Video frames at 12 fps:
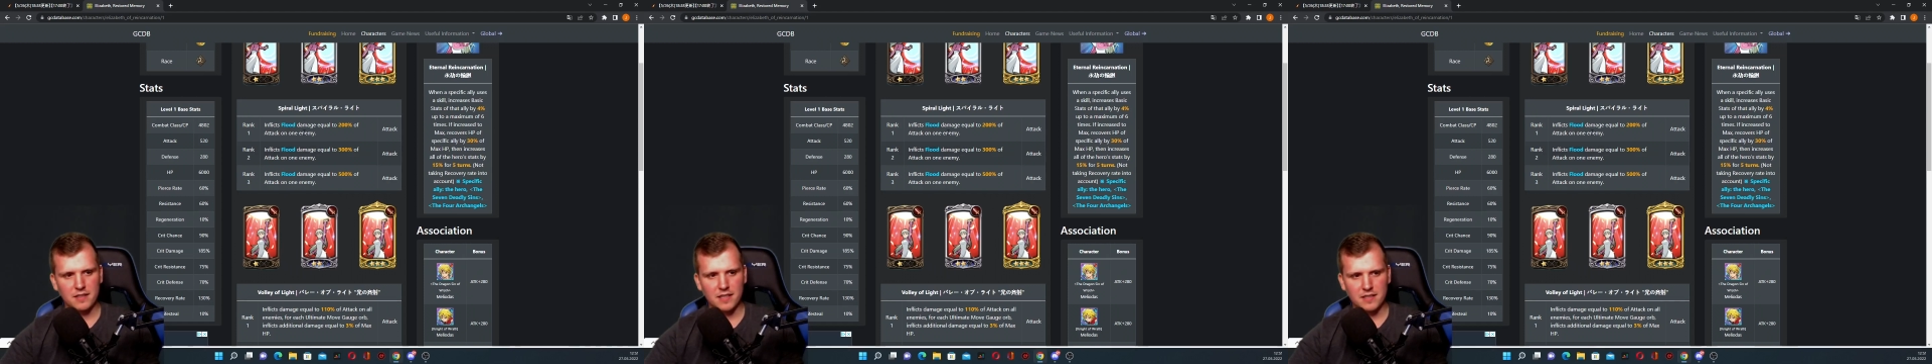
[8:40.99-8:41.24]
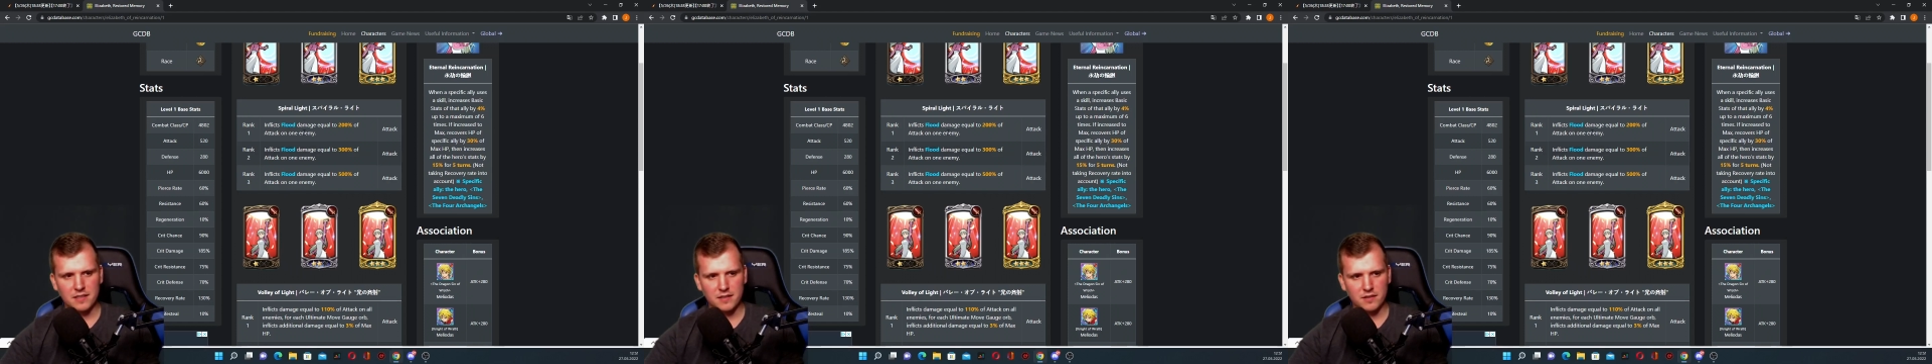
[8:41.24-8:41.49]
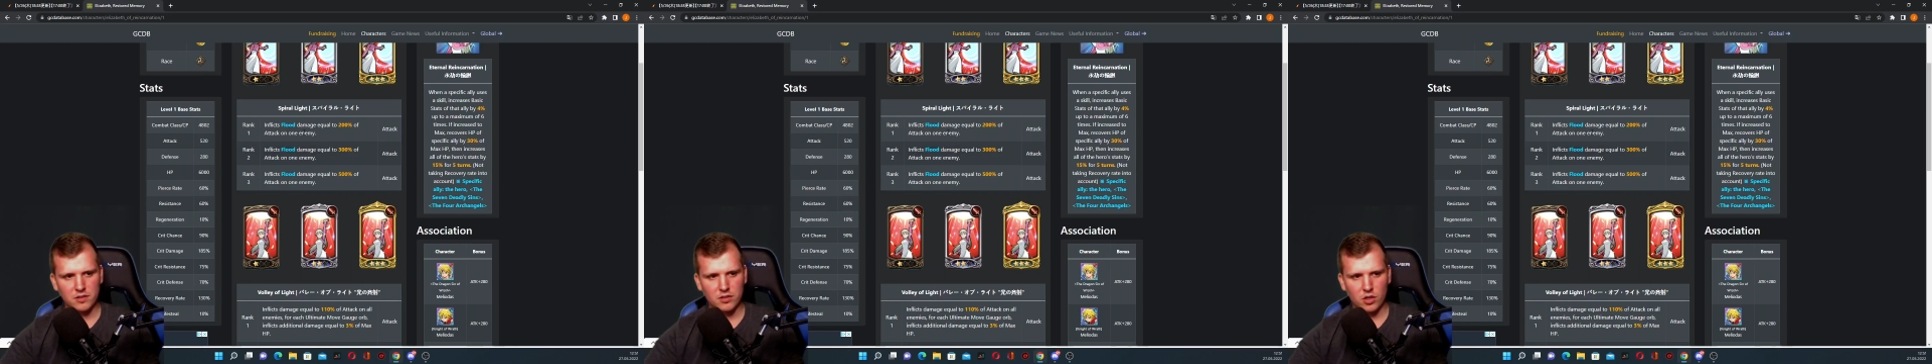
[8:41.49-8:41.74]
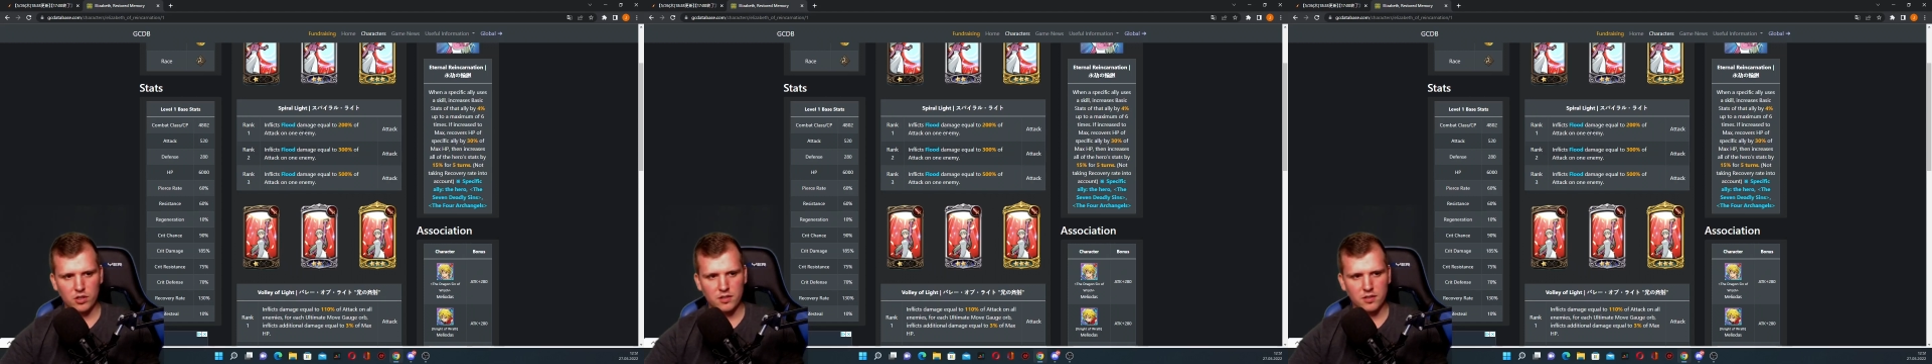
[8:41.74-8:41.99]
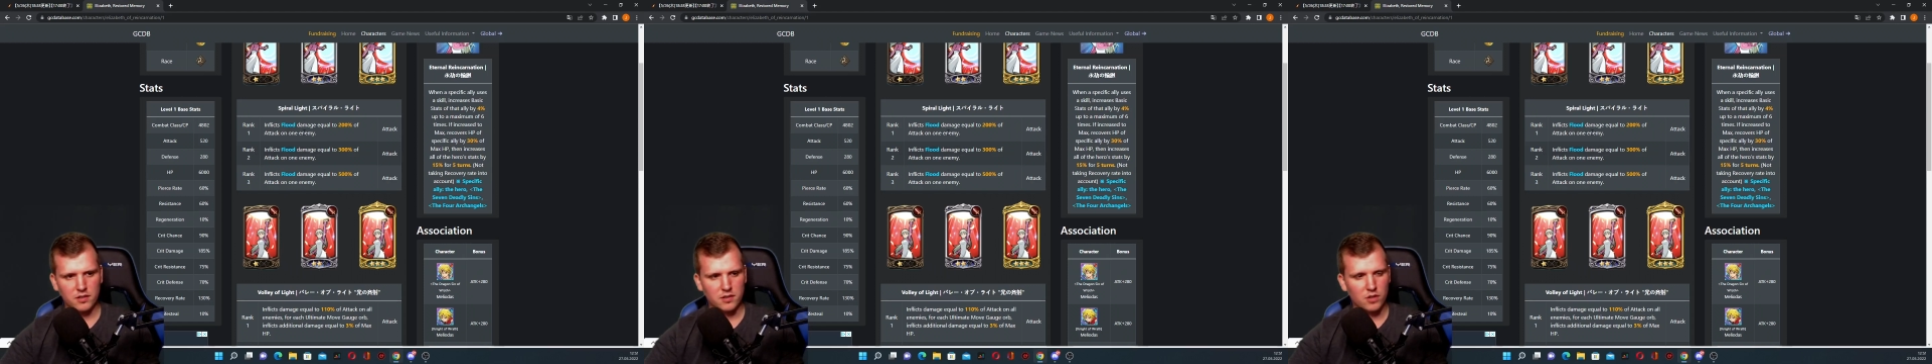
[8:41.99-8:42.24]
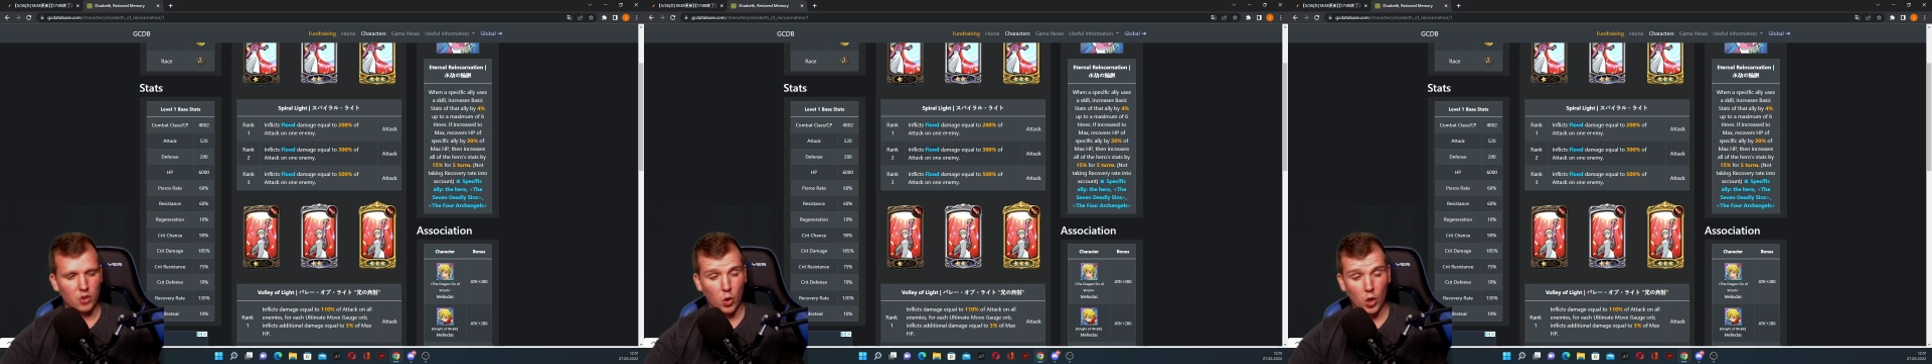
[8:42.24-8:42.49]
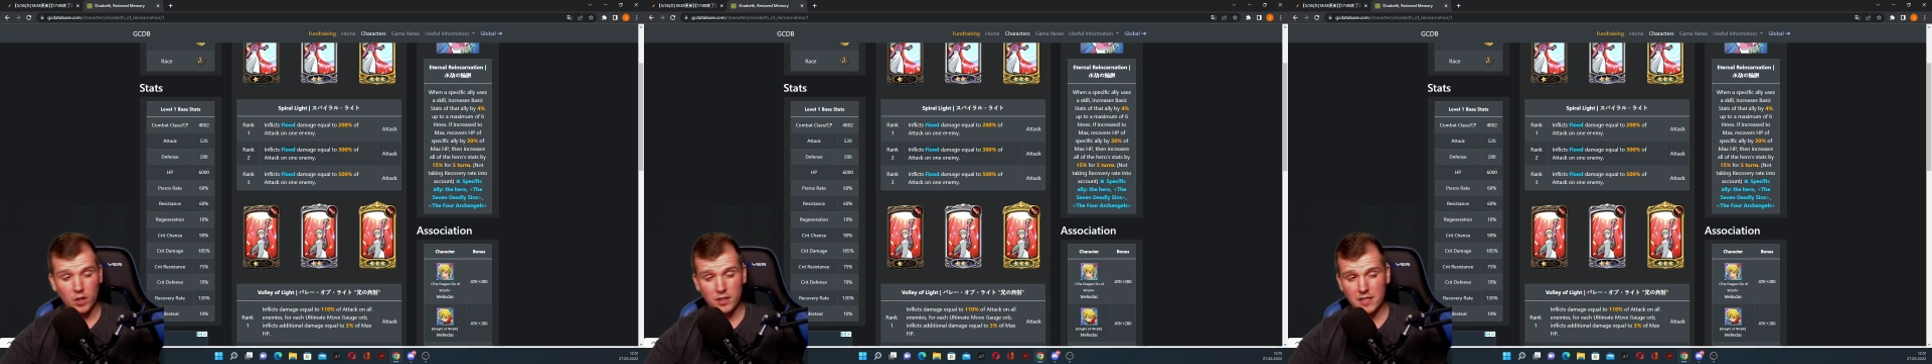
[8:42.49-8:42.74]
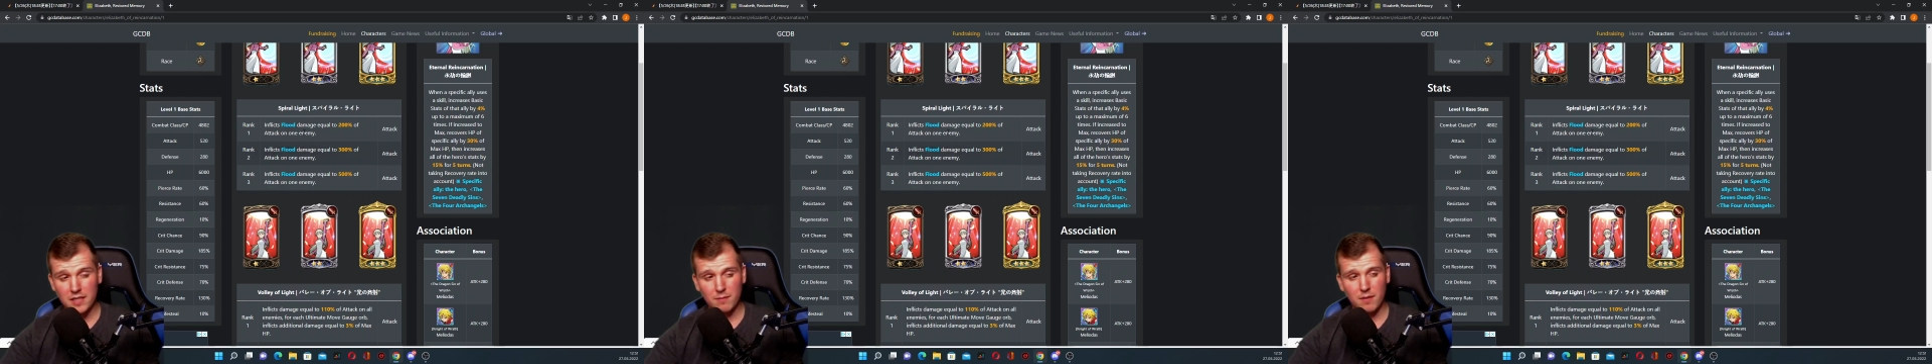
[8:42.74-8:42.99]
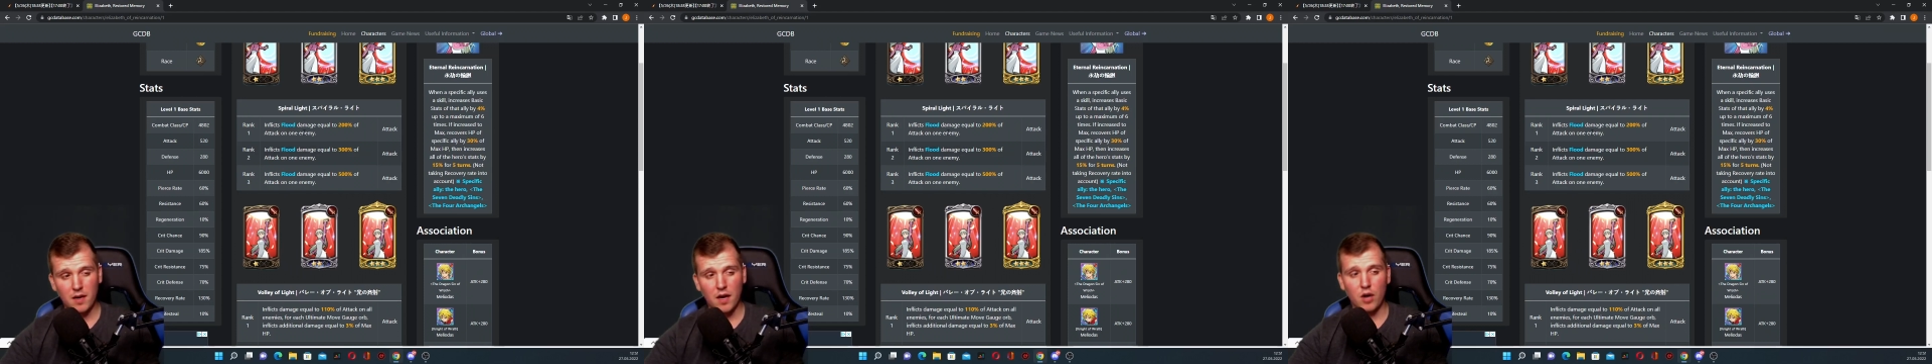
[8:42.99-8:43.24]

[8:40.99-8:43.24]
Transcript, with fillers: das sollte trotzdem